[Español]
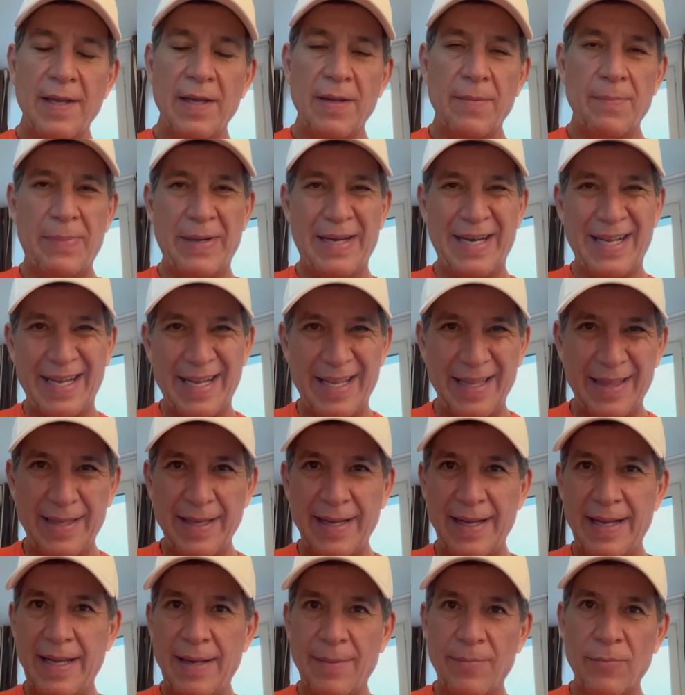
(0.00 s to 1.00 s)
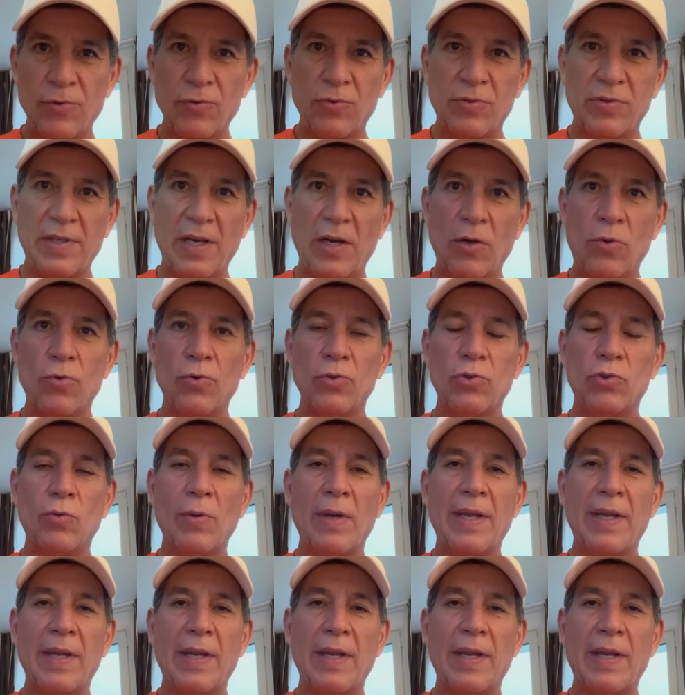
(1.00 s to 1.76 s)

para que tengamos el justo